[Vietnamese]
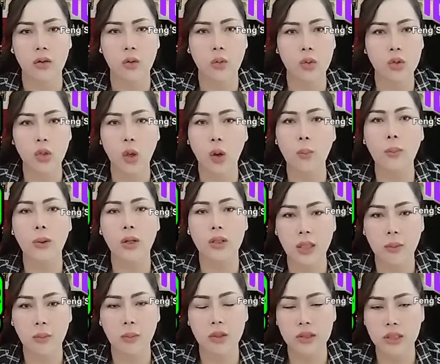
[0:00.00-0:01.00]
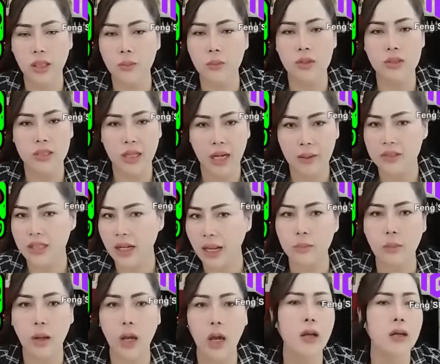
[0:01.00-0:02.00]
cướp thom mà tịnh mà tịnh mà sao sao
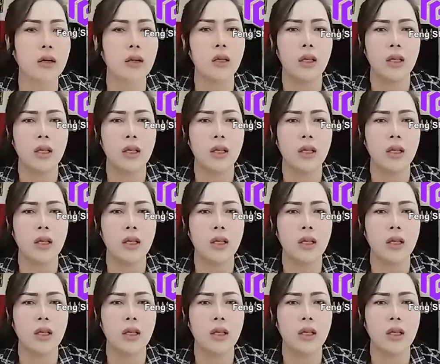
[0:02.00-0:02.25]
mà ọt